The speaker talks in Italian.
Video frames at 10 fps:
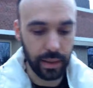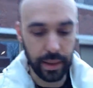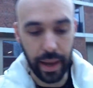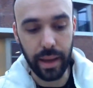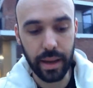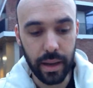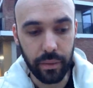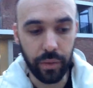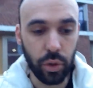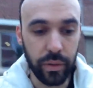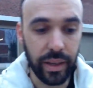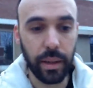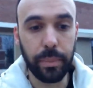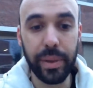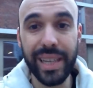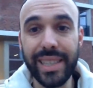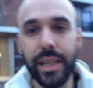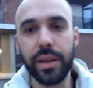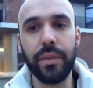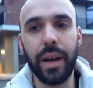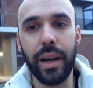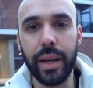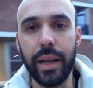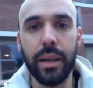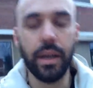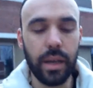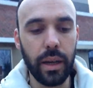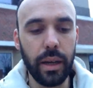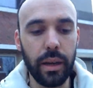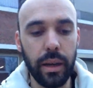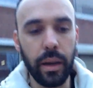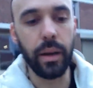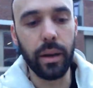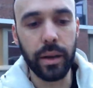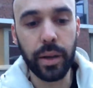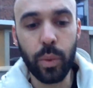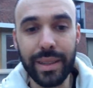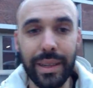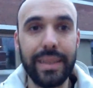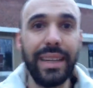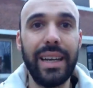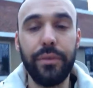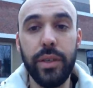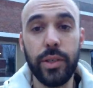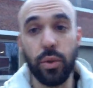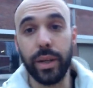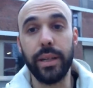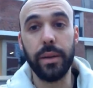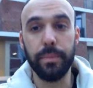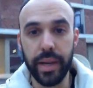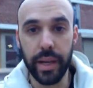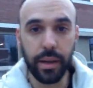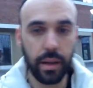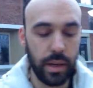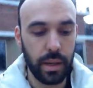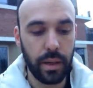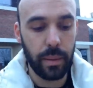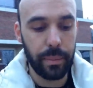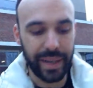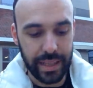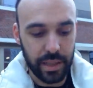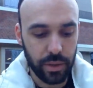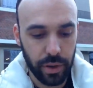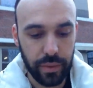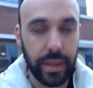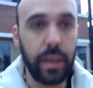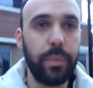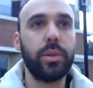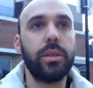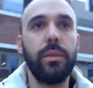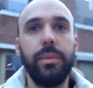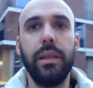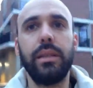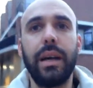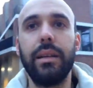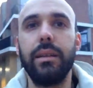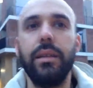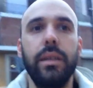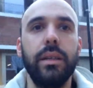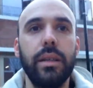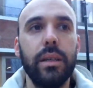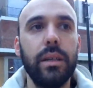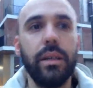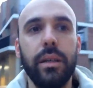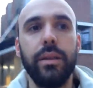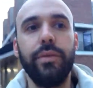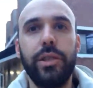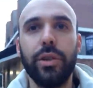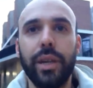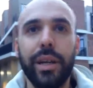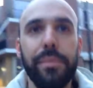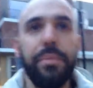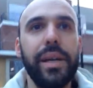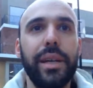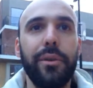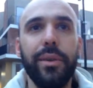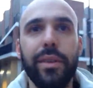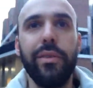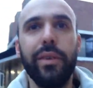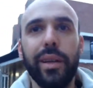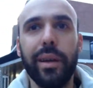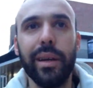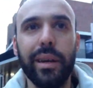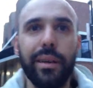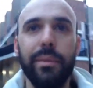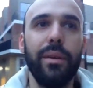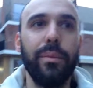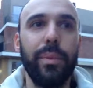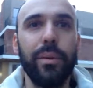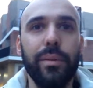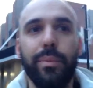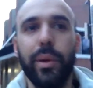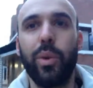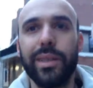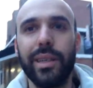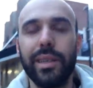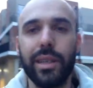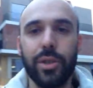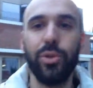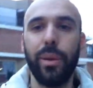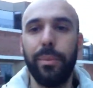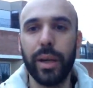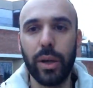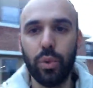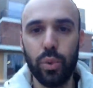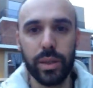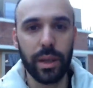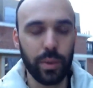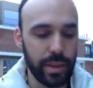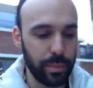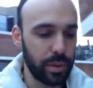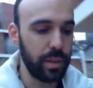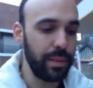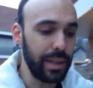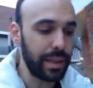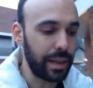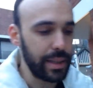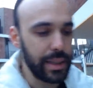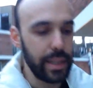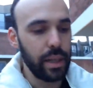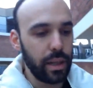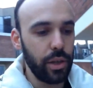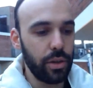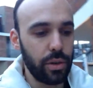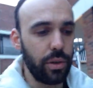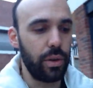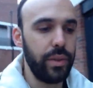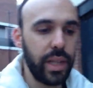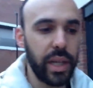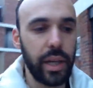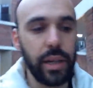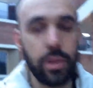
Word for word: che vi dovete preservare eh, riguardante la visione del bene. Perché se non avete la possibilità di eh, visionare il bene, quindi vi viene per, per, qualsiasi ragione preclusa questa possibilità, io eviterei